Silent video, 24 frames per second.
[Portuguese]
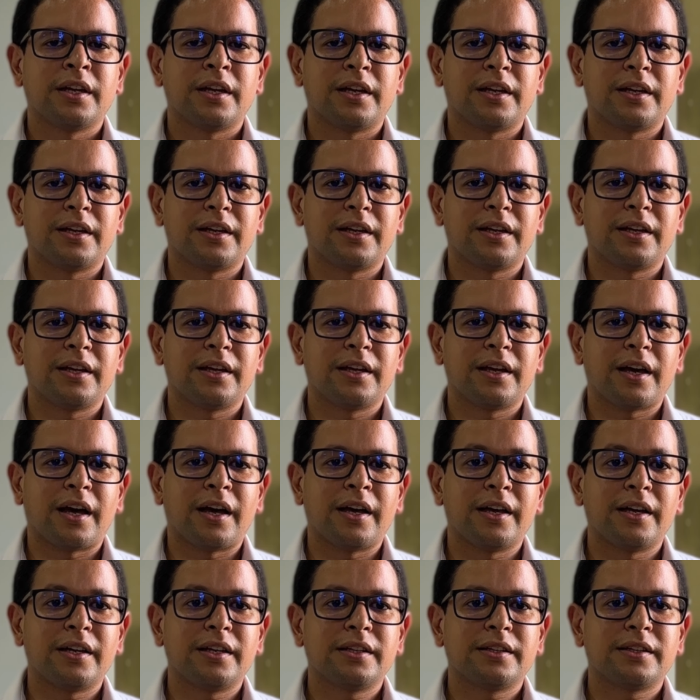é, a
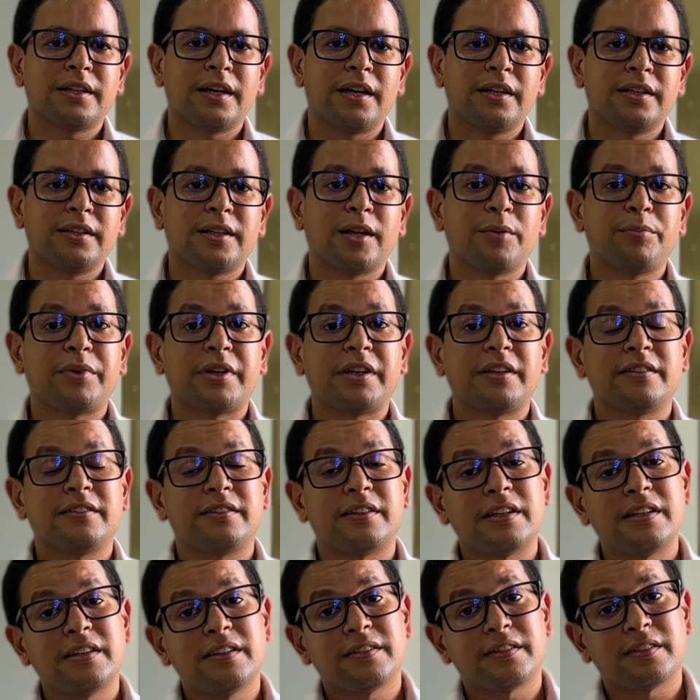realidade da
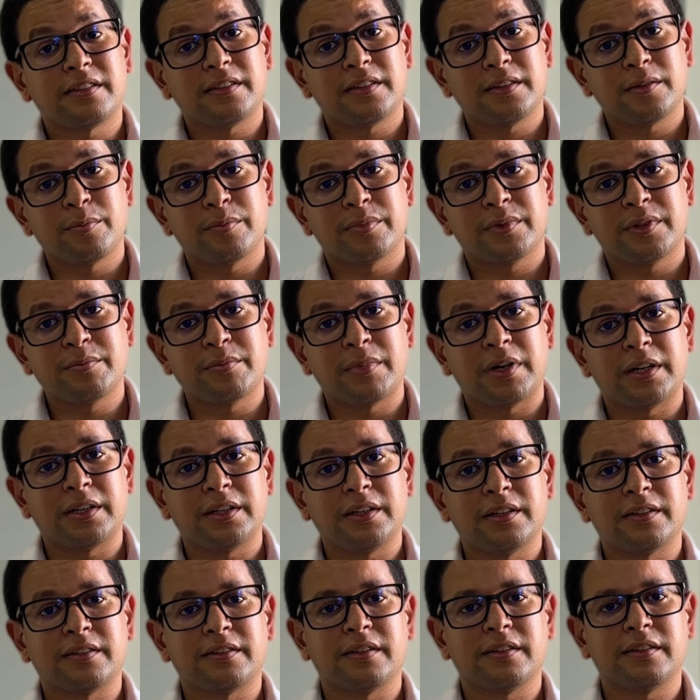presença de, de,
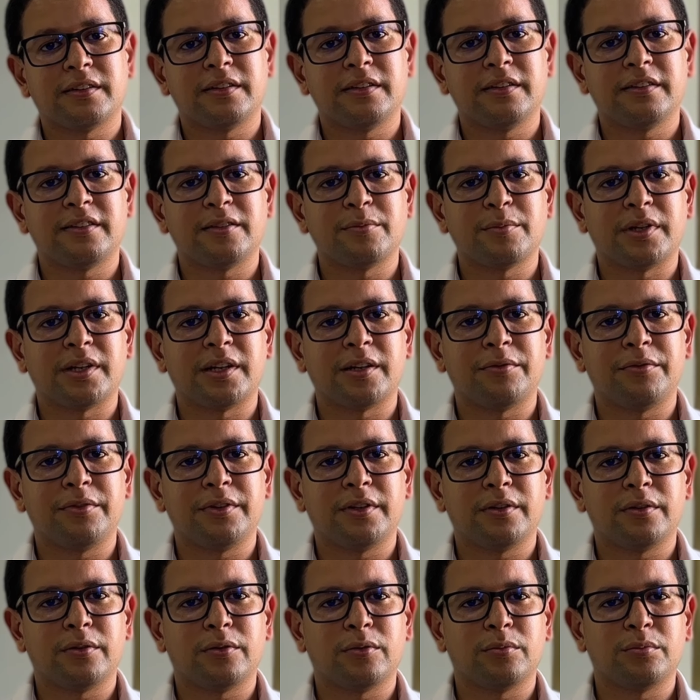Maria Santíssima na
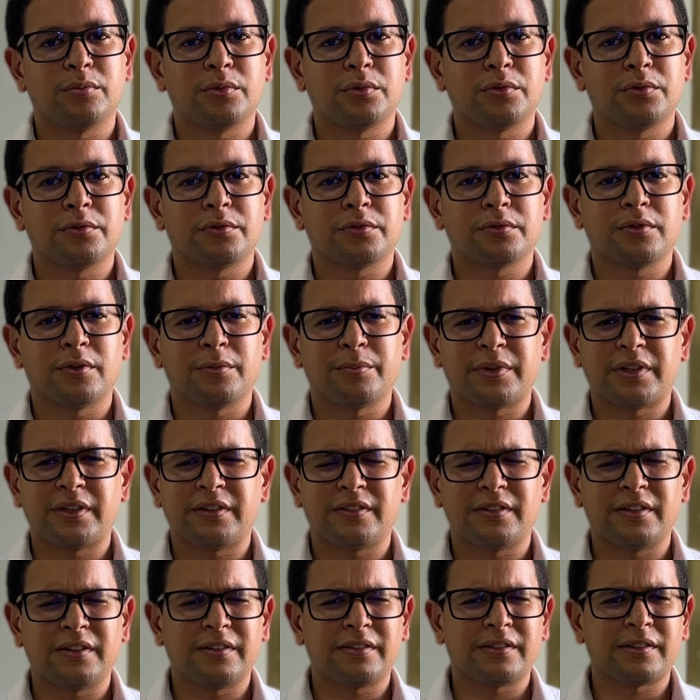vida de Dom Bosco, uma
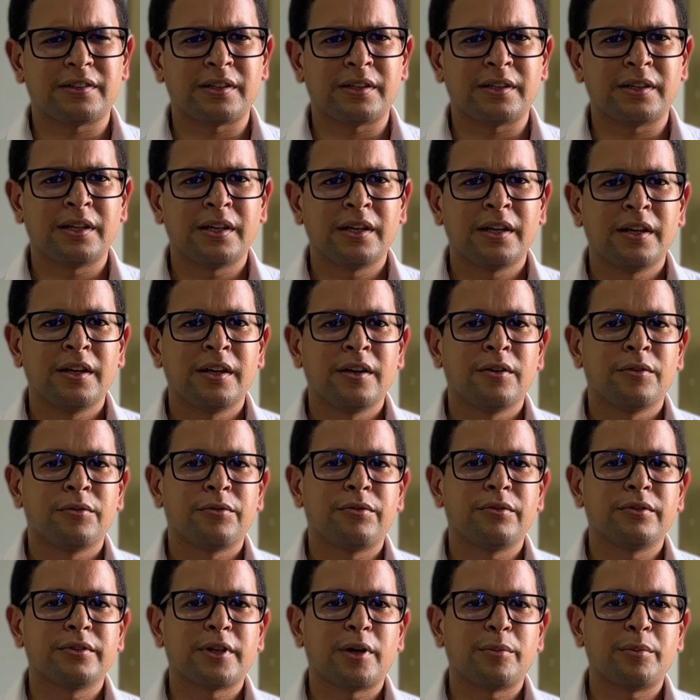presença
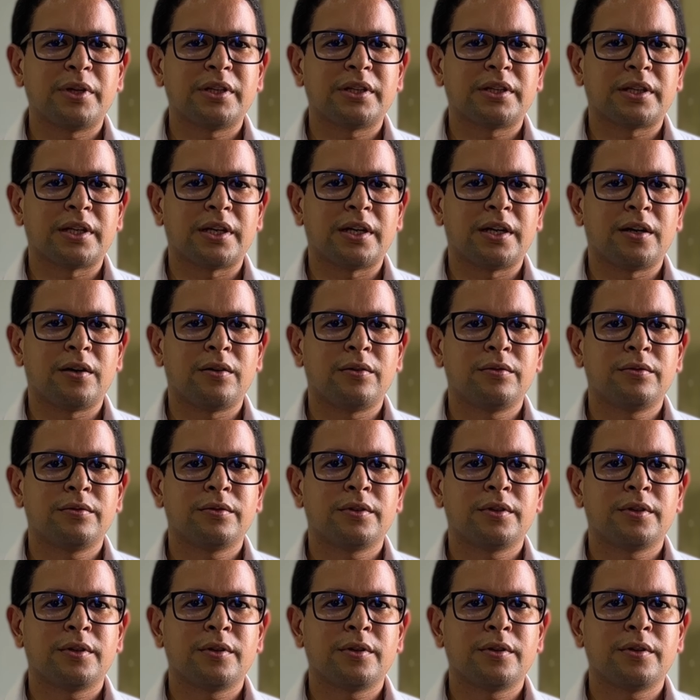fundamental
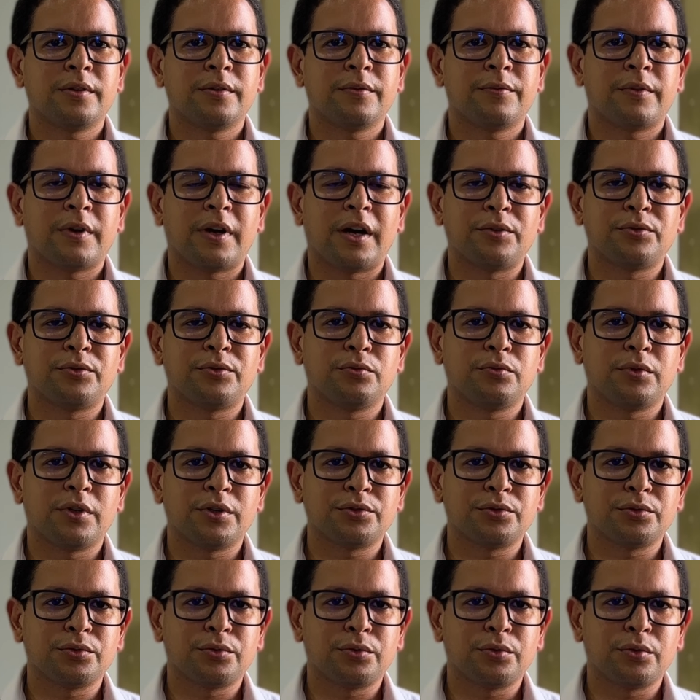que o
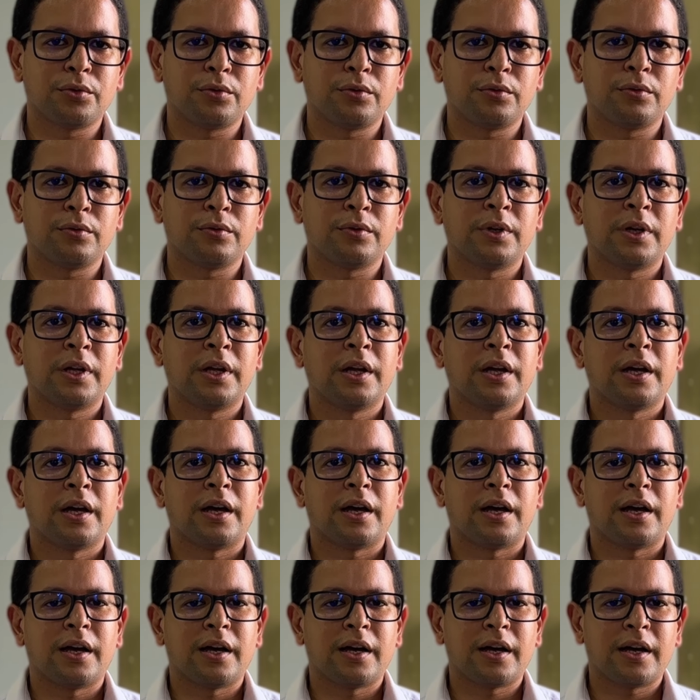ajudou
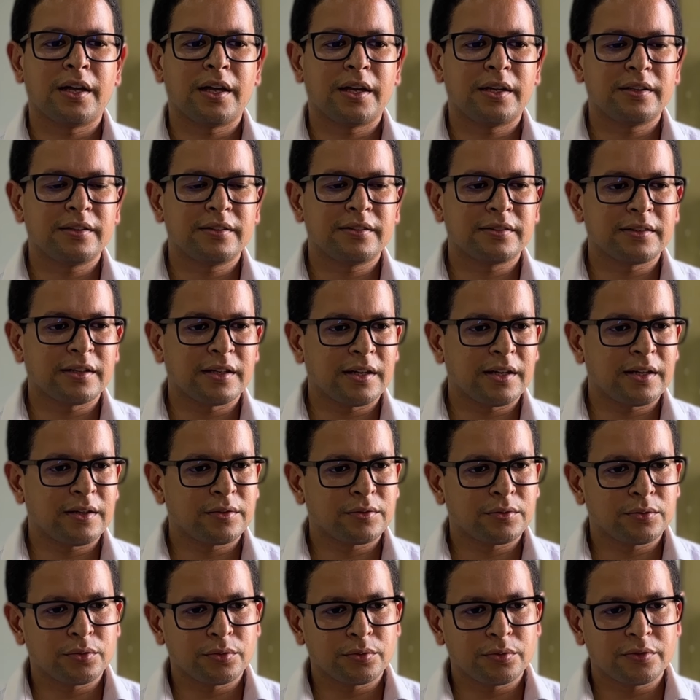a
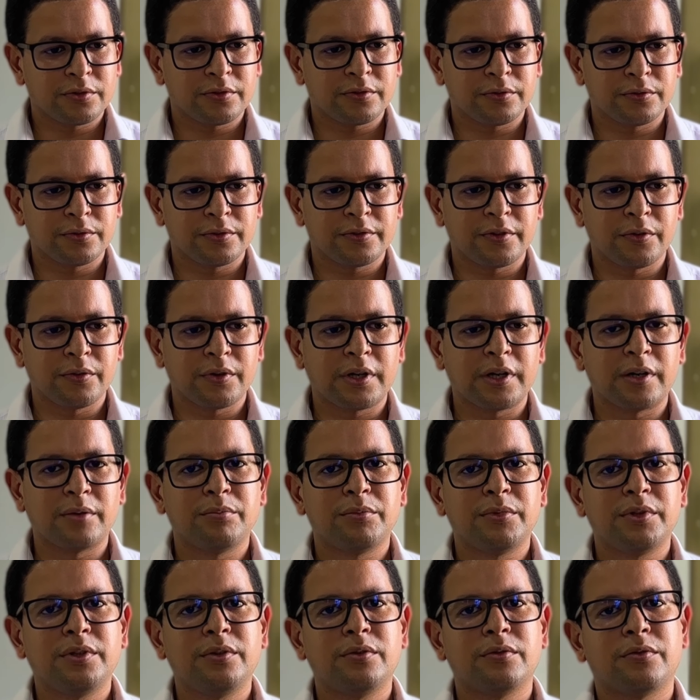realizar todo o seu
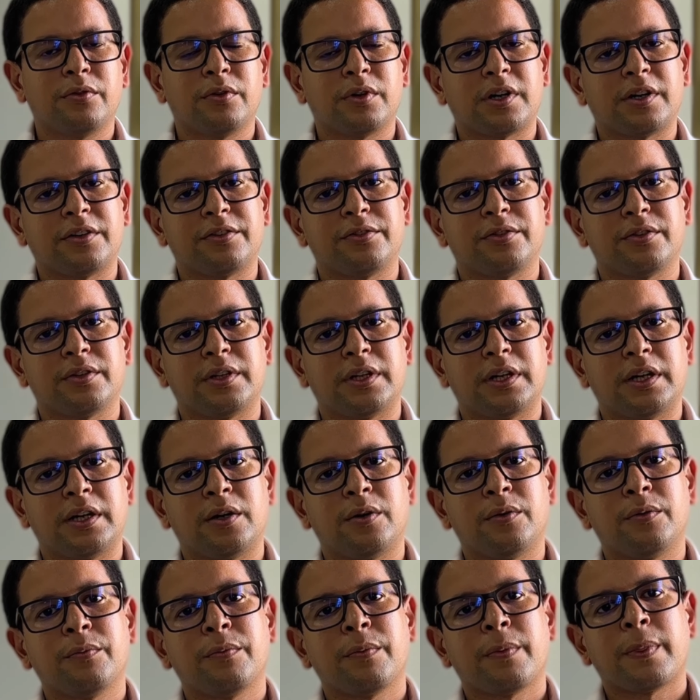caminho
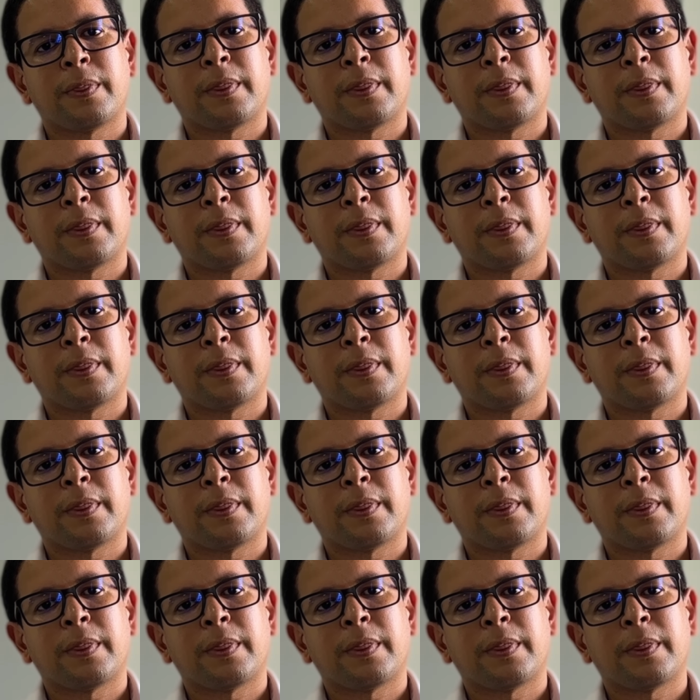vocacional